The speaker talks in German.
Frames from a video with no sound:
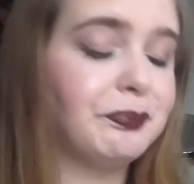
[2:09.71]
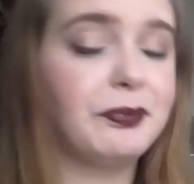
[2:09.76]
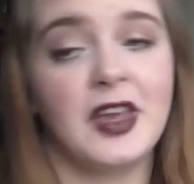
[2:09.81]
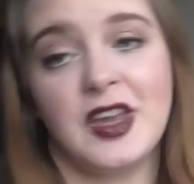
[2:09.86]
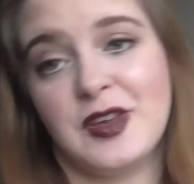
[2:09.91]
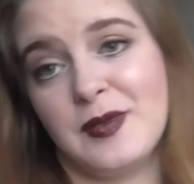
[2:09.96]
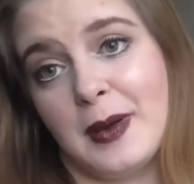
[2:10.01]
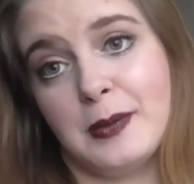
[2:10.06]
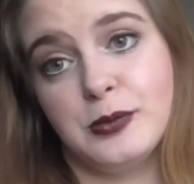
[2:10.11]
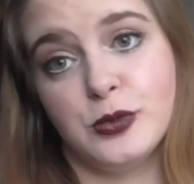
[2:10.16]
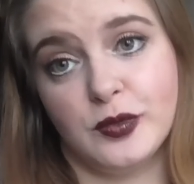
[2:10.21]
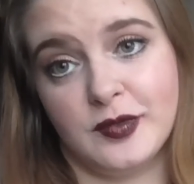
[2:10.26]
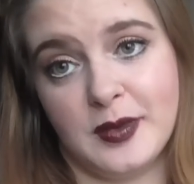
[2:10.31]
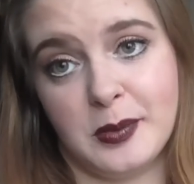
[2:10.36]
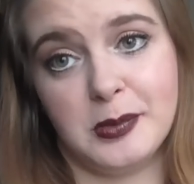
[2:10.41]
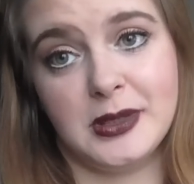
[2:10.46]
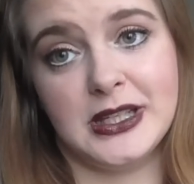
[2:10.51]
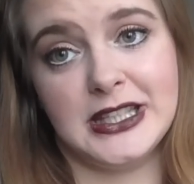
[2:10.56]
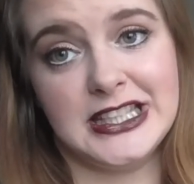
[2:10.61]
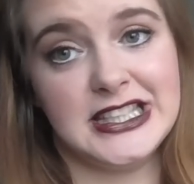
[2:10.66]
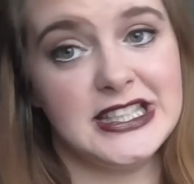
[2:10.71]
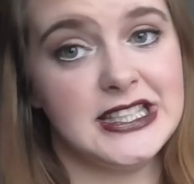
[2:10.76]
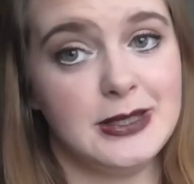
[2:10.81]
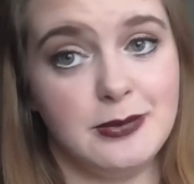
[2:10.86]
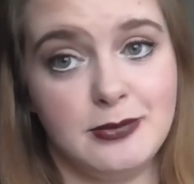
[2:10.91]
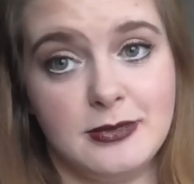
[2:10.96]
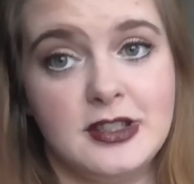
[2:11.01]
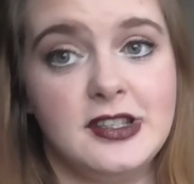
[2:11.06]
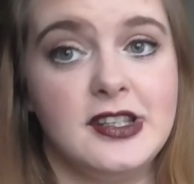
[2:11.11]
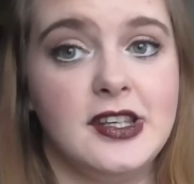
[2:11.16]
ich war im November nicht
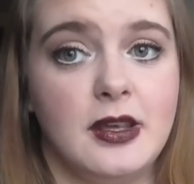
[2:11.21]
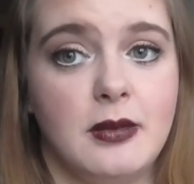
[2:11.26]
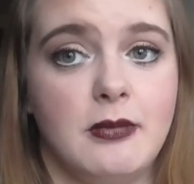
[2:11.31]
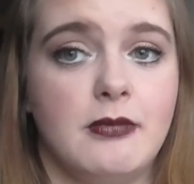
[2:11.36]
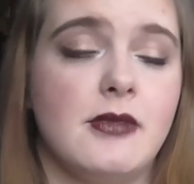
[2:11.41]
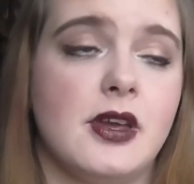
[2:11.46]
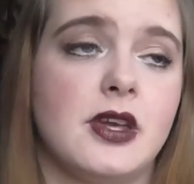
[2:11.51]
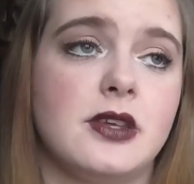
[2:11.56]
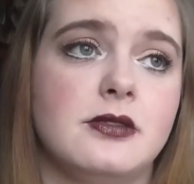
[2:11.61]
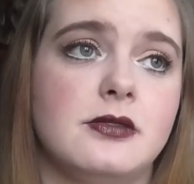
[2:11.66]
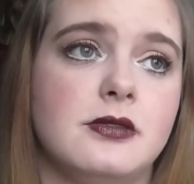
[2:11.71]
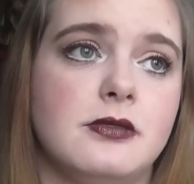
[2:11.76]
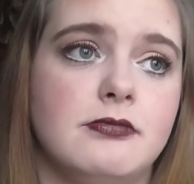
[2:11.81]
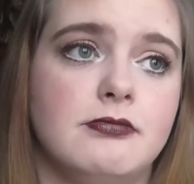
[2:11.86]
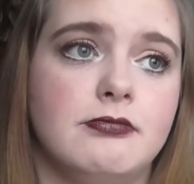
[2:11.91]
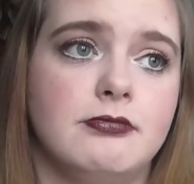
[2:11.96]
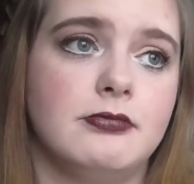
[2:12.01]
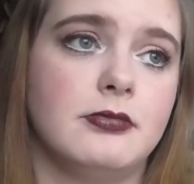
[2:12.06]
im Tiki Max.